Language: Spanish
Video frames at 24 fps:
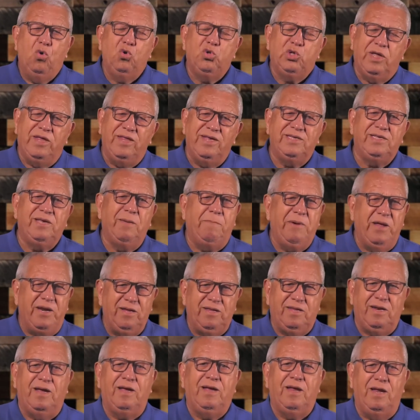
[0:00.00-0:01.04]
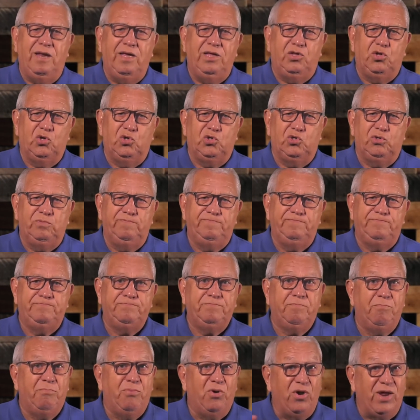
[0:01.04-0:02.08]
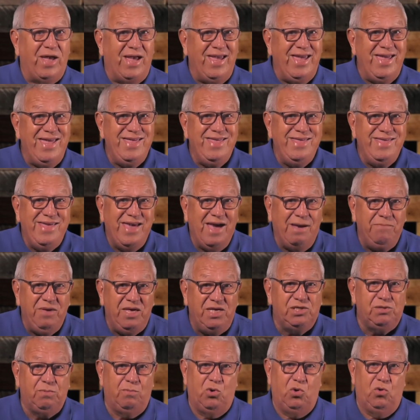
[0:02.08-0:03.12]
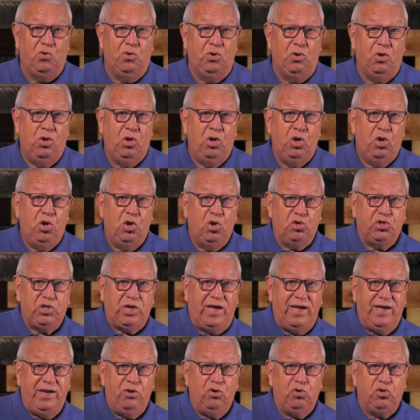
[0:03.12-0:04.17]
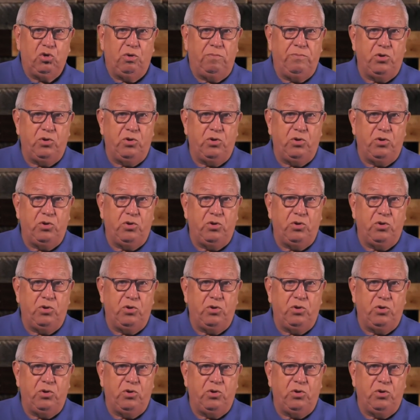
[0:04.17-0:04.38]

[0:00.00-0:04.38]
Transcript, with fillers: Ustedes esperen tranquilitos. Por ahí, ya mismo, nos traen otro